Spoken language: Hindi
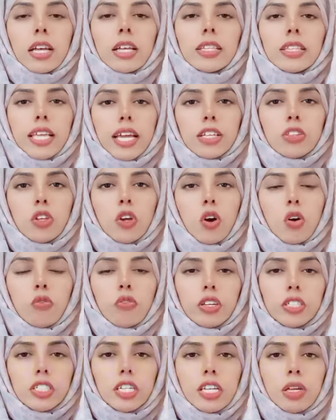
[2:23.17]
देखते हैं
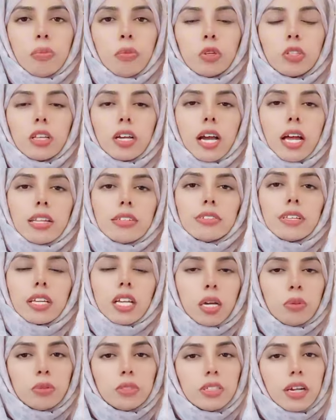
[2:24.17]
ऑफिशियली पुर्तगाल इसे
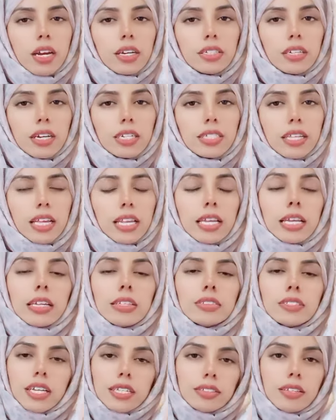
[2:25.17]
कब स्टार्ट करता है लेकिन
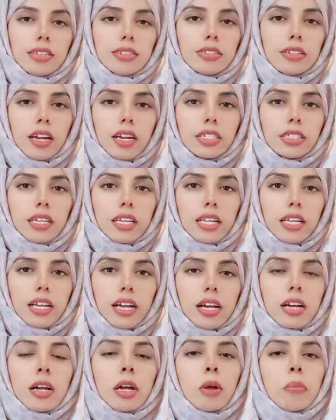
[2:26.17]
जैसे स्टार्ट करेगा
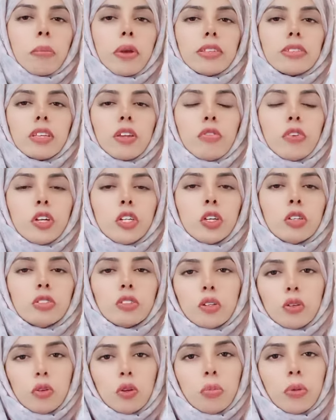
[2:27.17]
मैं इसकी वीडियो
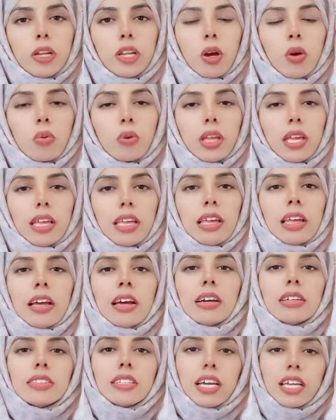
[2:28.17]
ज़रूर बनाऊंगी
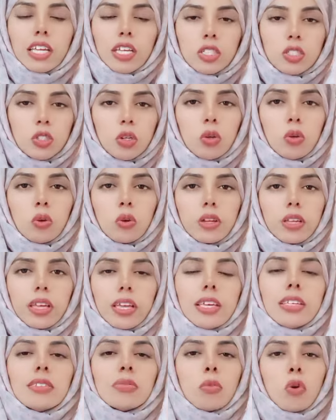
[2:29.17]
ताकि जो लोग
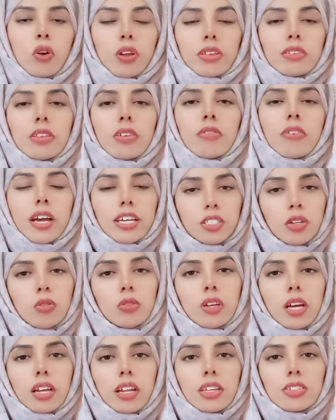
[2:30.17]
इस मौके से फ़ायदा
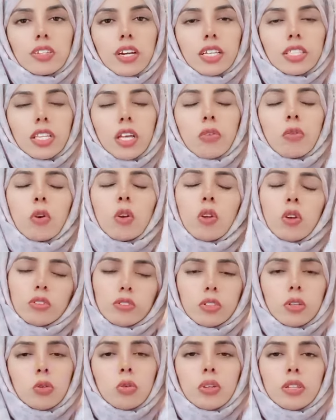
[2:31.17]
उठाना चाहते हैं वो लोग
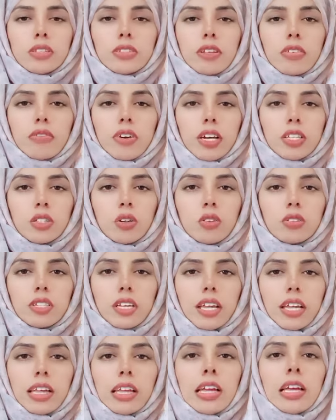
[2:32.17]
ज़रूर इससे फ़ायदा उठाएं
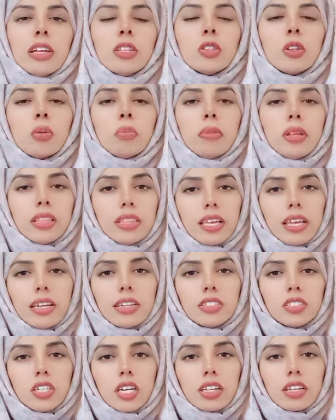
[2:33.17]
तो मिलते हैं
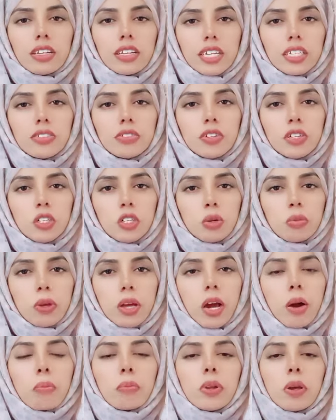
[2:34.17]
इंशाल्लाह नेक्स्ट वीडियो में
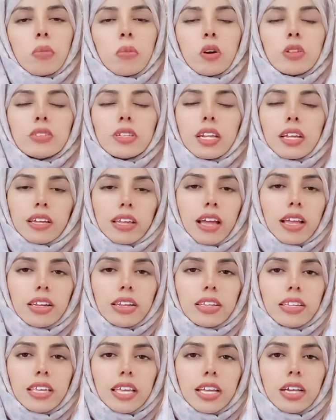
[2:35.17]
अपना बहुत सारा ख्याल
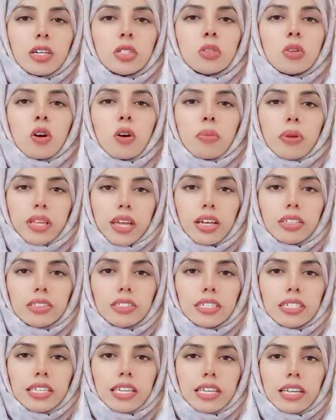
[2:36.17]
रखिएगा दुआ में याद
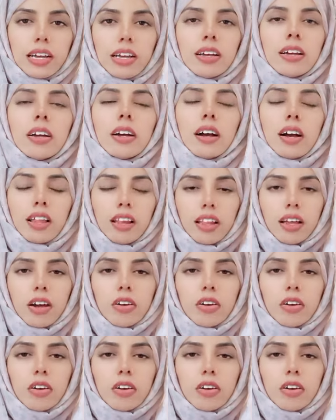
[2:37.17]
रखिएगा अल्लाह